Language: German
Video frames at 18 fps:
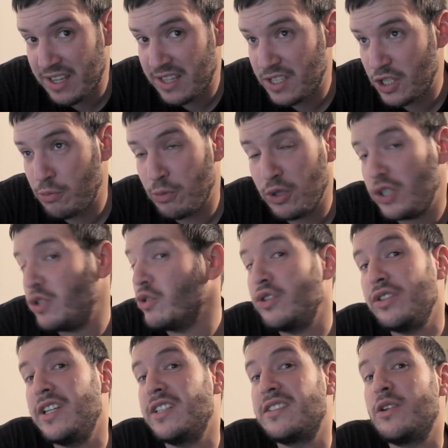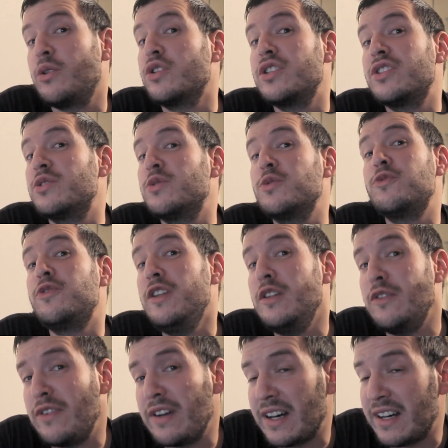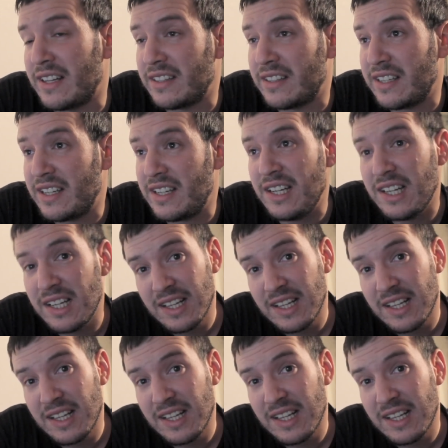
Ich möchte euch jetzt auch nicht zu viel verraten, ja.